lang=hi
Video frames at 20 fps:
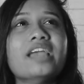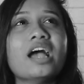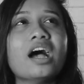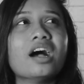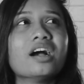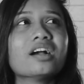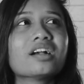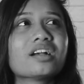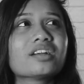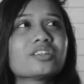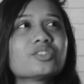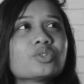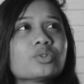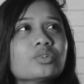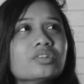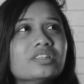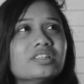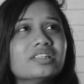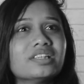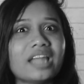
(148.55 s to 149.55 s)
यहाँ का
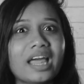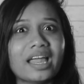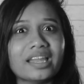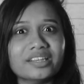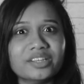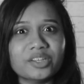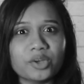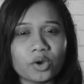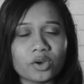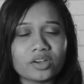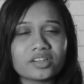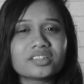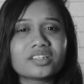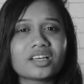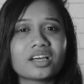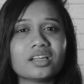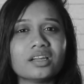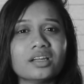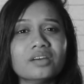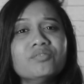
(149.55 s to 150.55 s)
जो ग्रैंड्योर
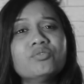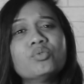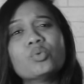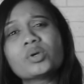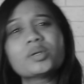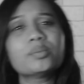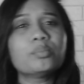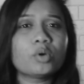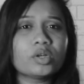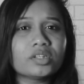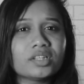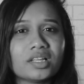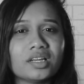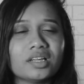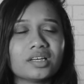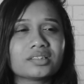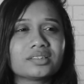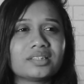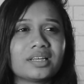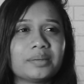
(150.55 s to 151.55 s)
था ना वो ही बहुत
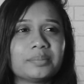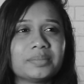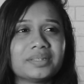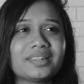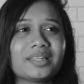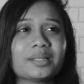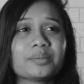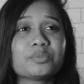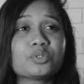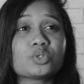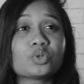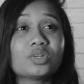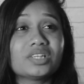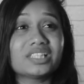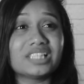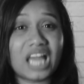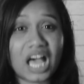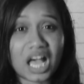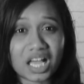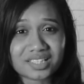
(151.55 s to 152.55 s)
अलग था मतलब जो
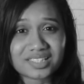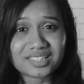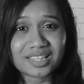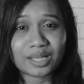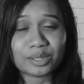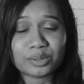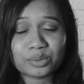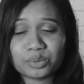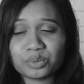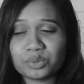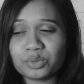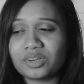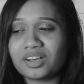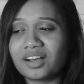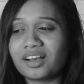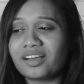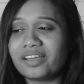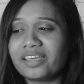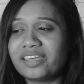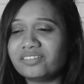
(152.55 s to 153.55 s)
क्लास था लोगों
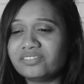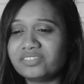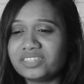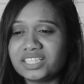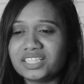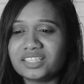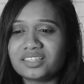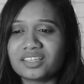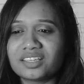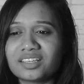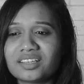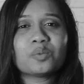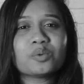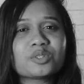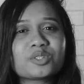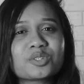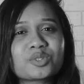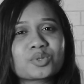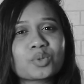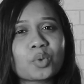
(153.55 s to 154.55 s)
का एवरीथिंग
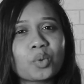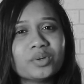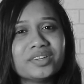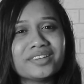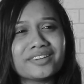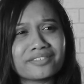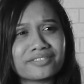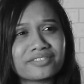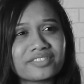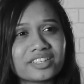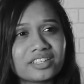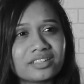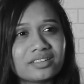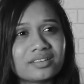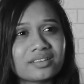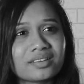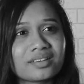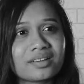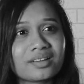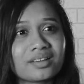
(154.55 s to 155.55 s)
वो सो
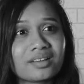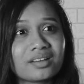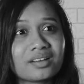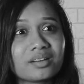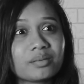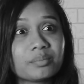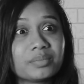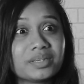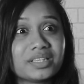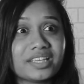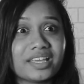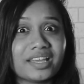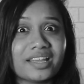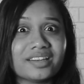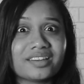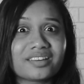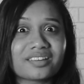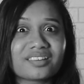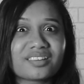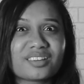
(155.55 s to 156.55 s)
डिफरेंट बट
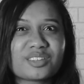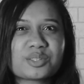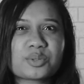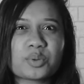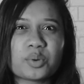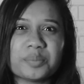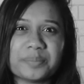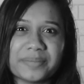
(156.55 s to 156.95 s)
येट सो